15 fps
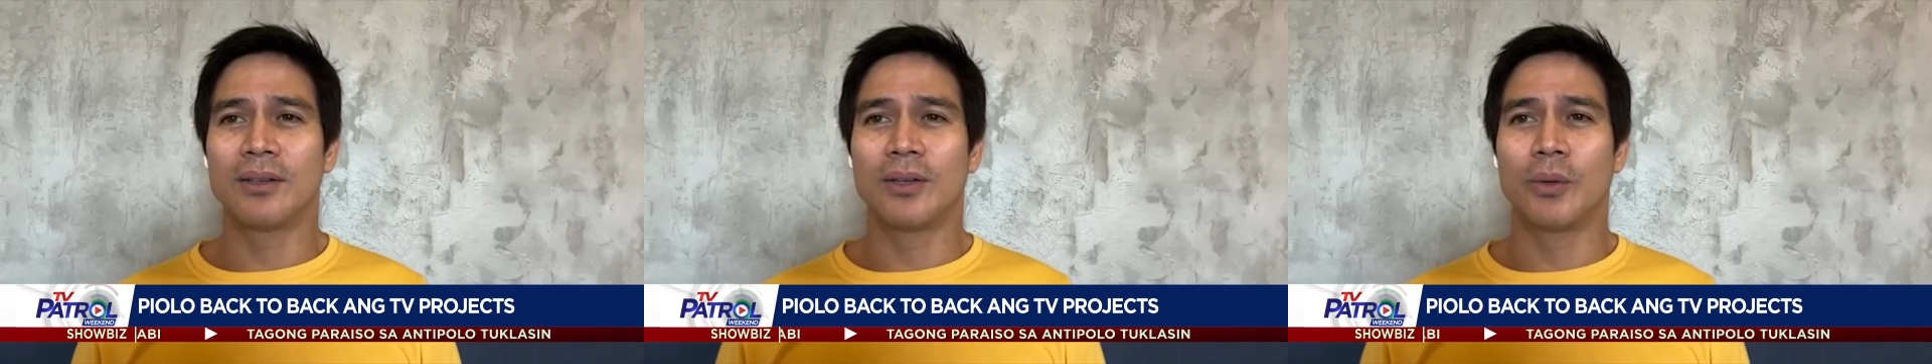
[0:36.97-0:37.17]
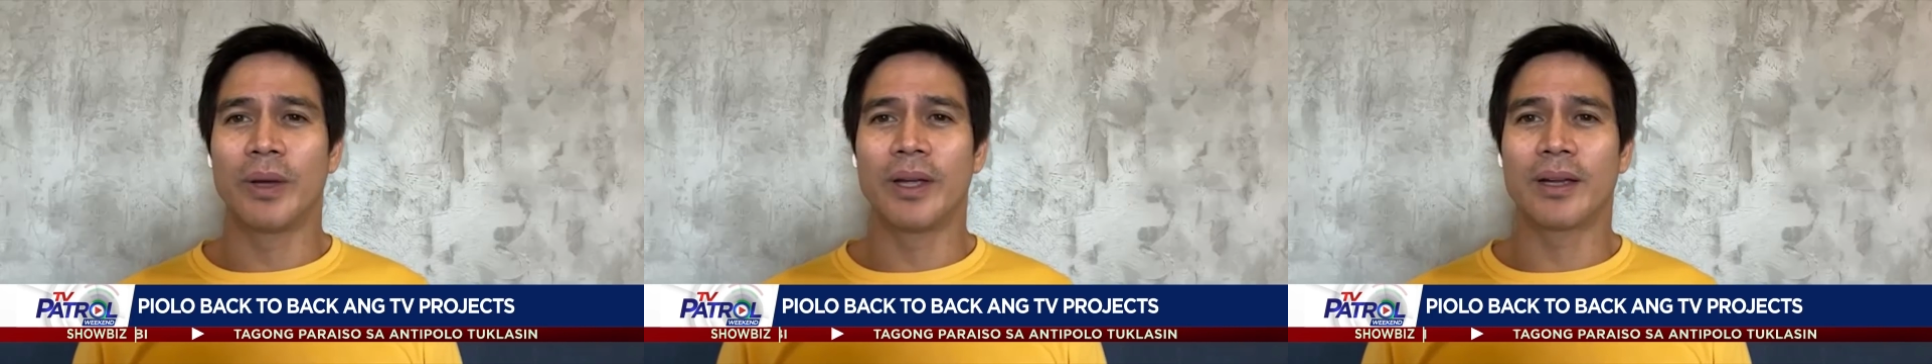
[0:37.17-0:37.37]

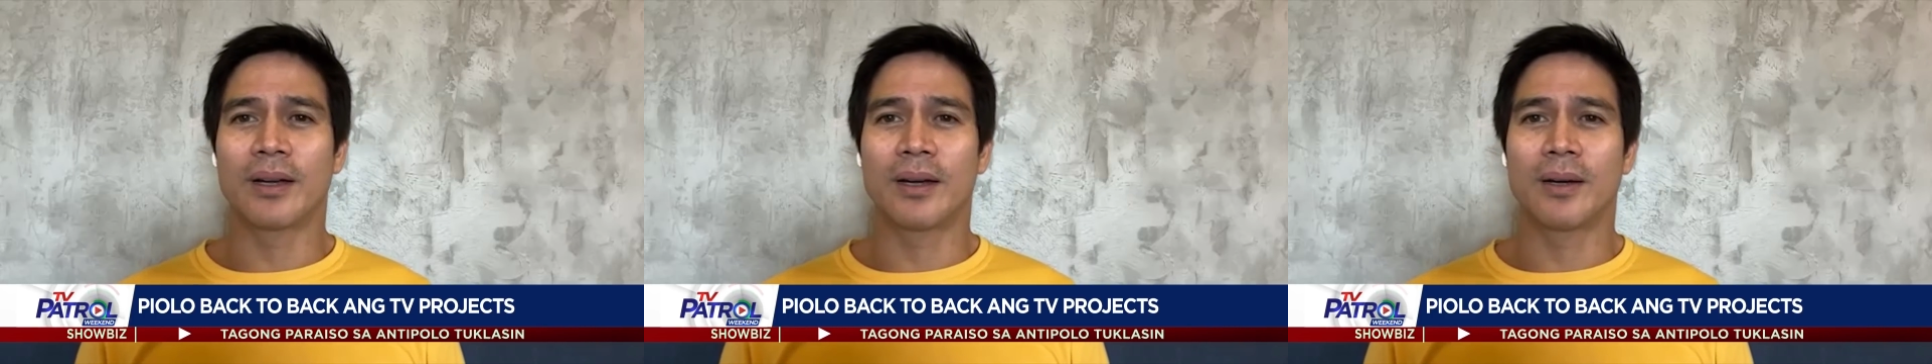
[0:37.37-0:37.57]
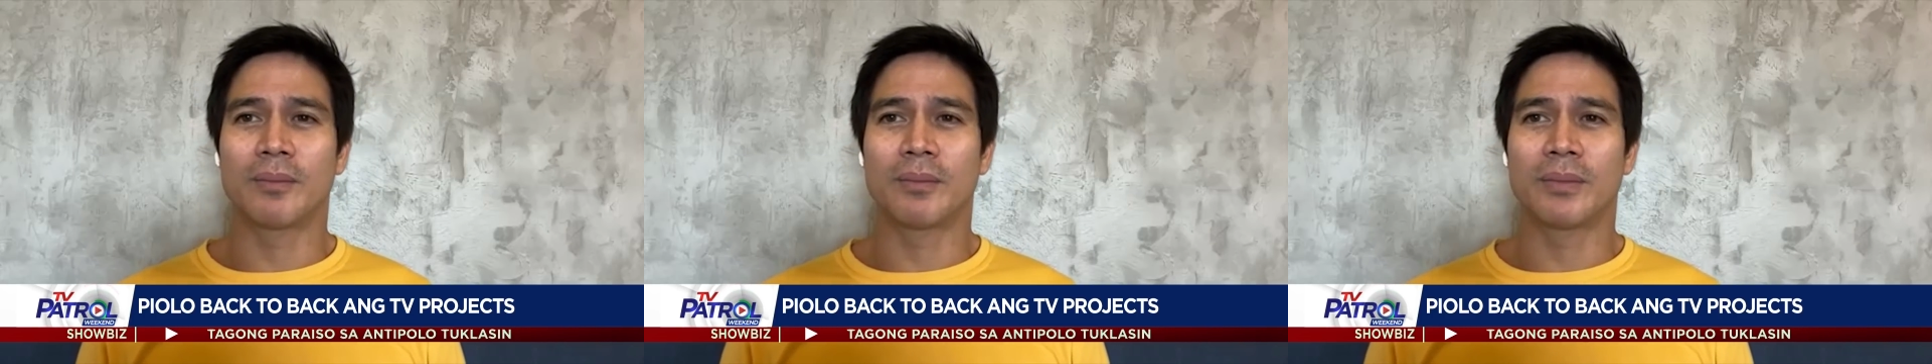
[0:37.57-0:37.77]
you wake
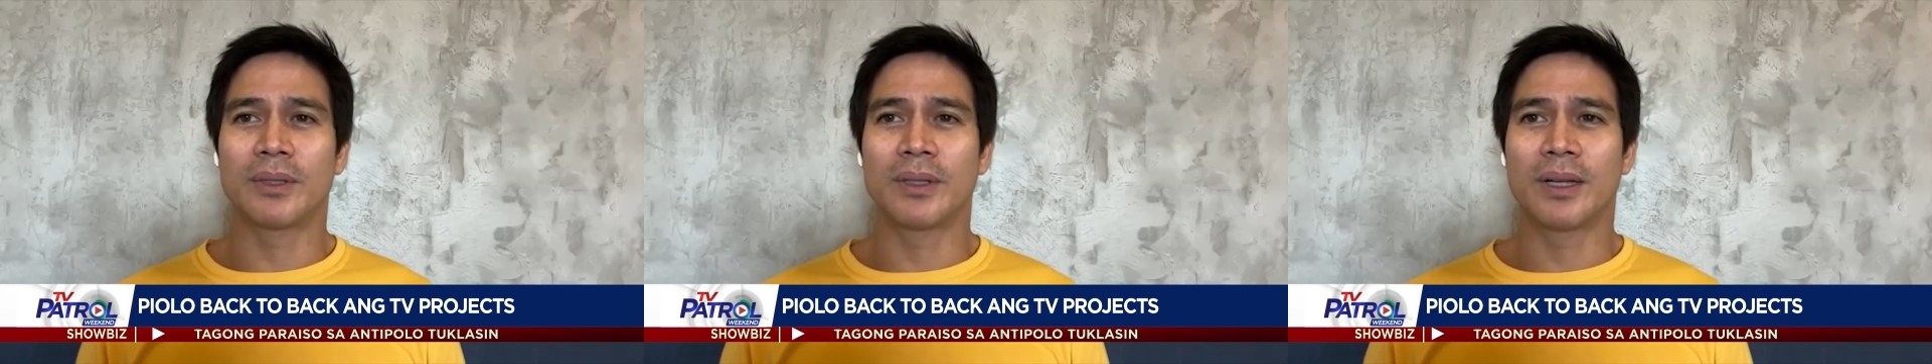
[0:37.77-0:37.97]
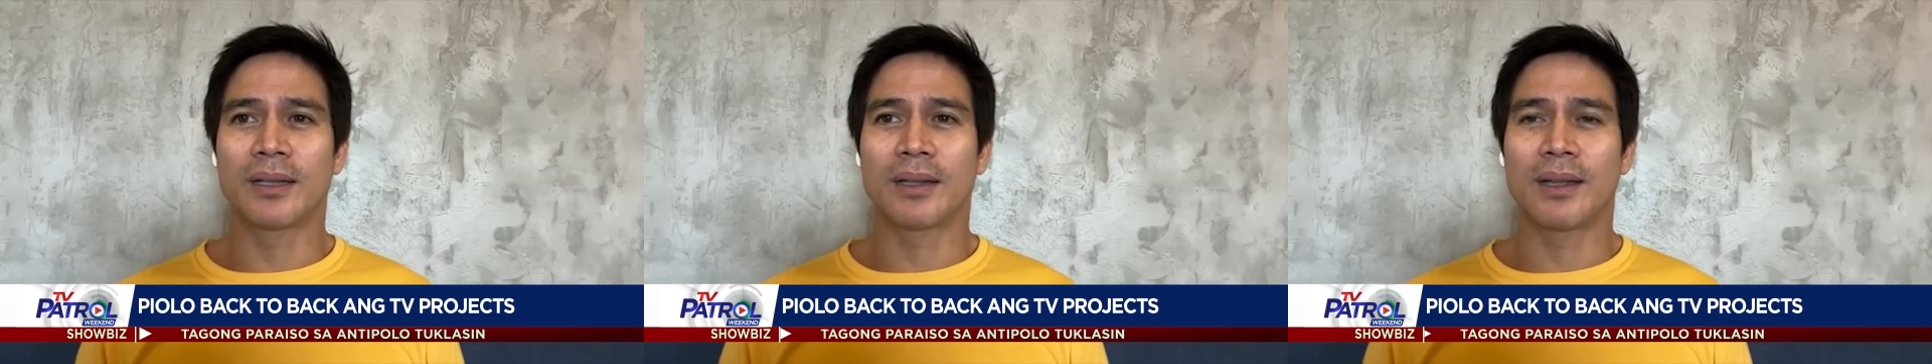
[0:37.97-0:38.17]
up
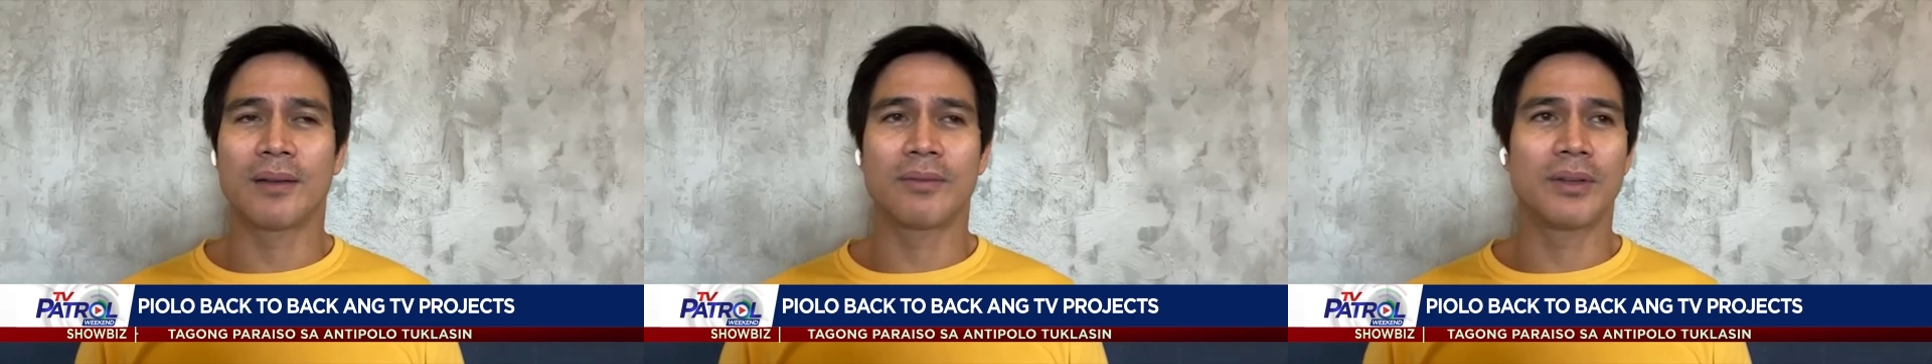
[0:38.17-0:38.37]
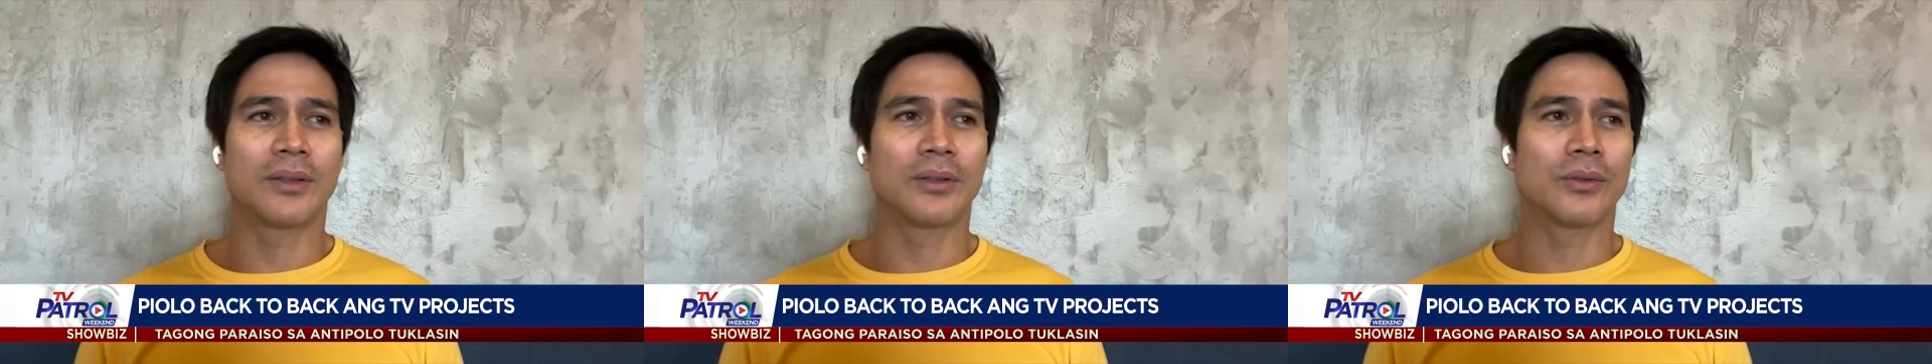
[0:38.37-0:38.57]
not
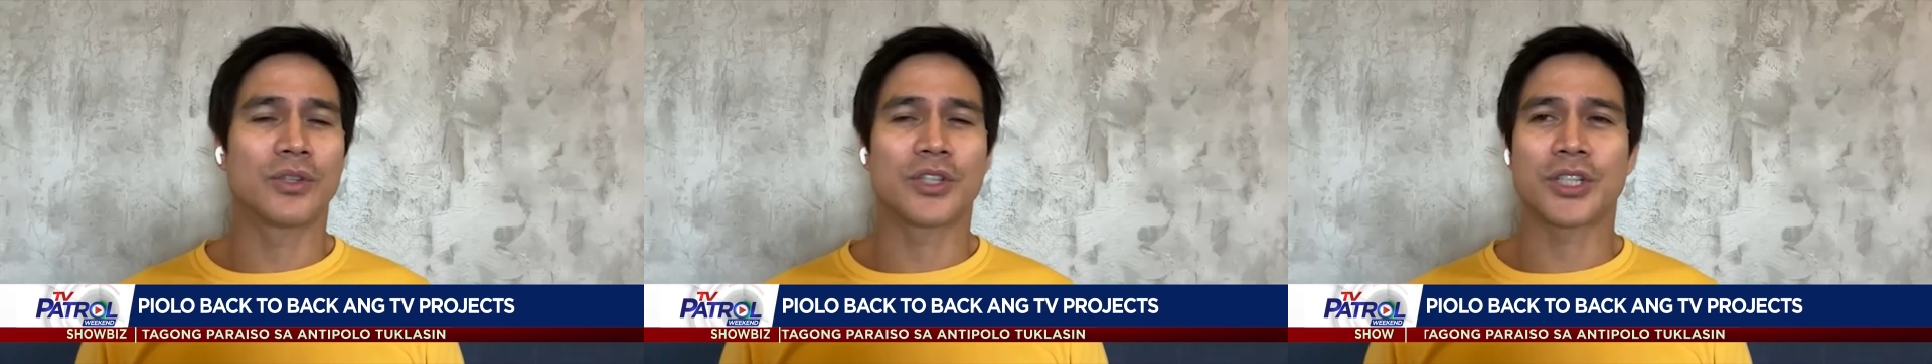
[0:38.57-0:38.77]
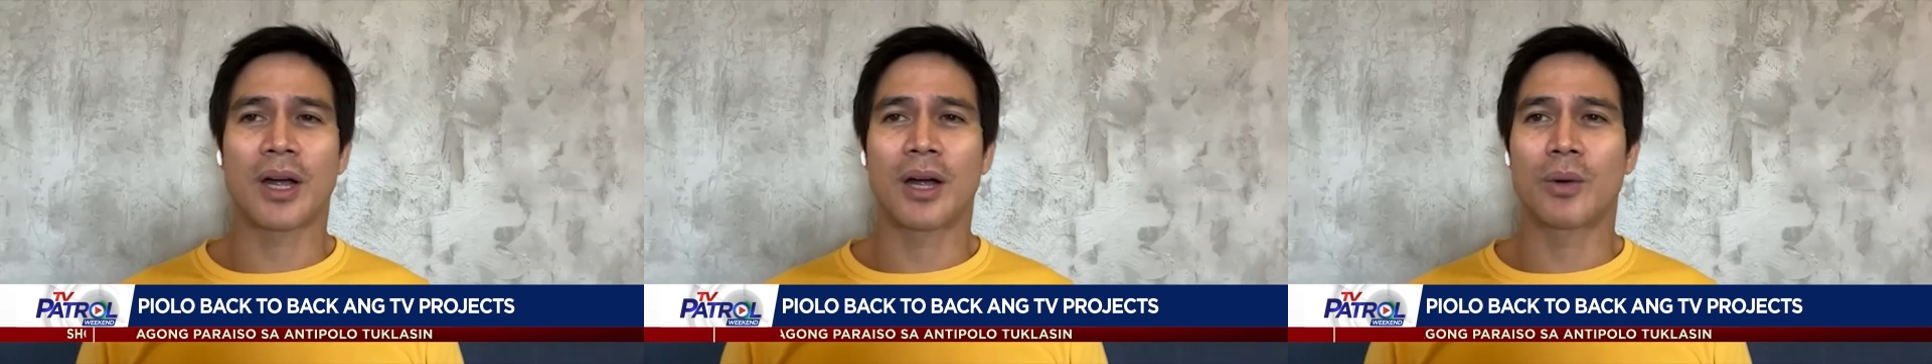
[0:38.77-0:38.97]
having
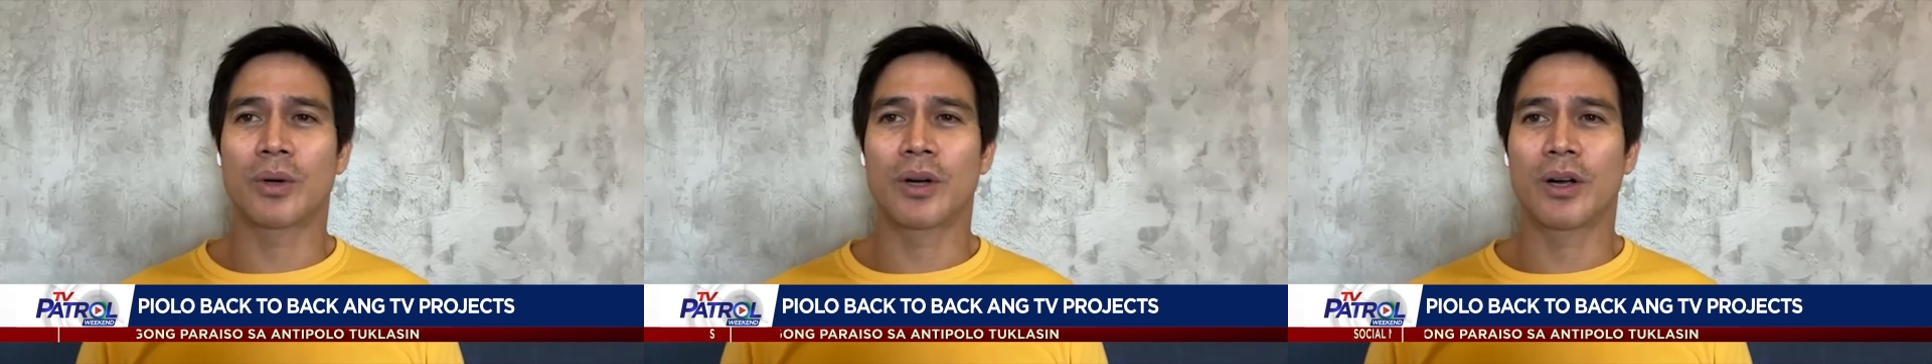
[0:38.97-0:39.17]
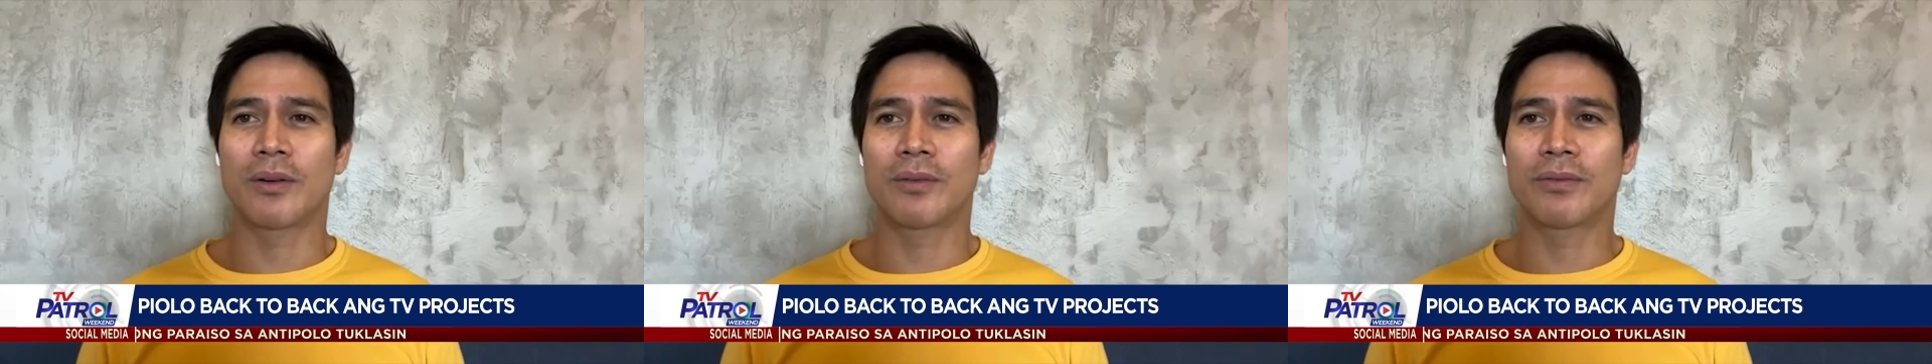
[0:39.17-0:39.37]
to
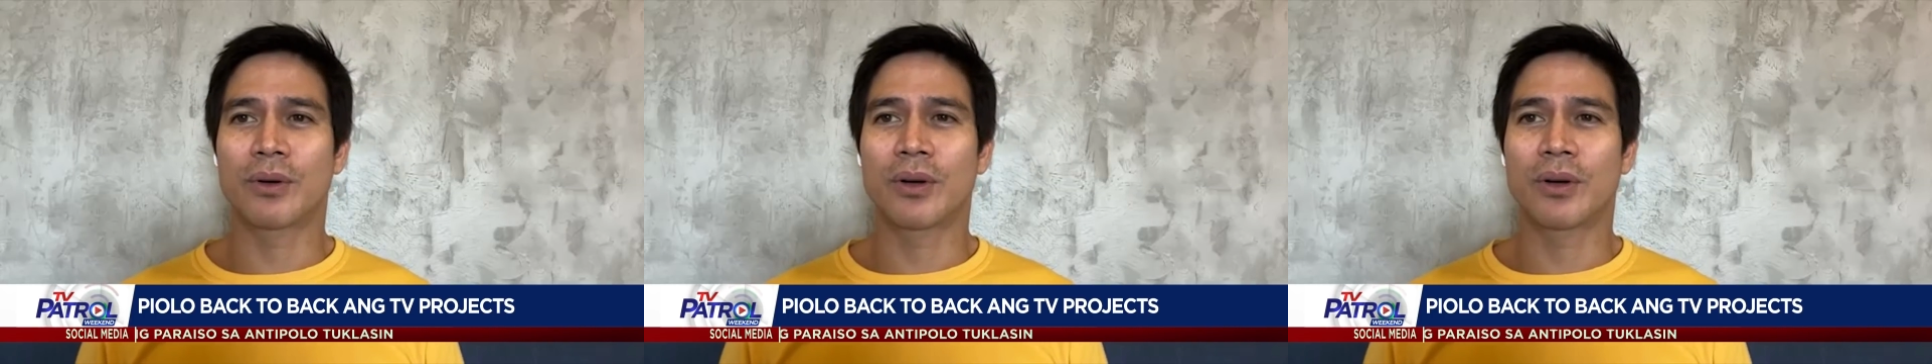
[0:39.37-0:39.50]
shower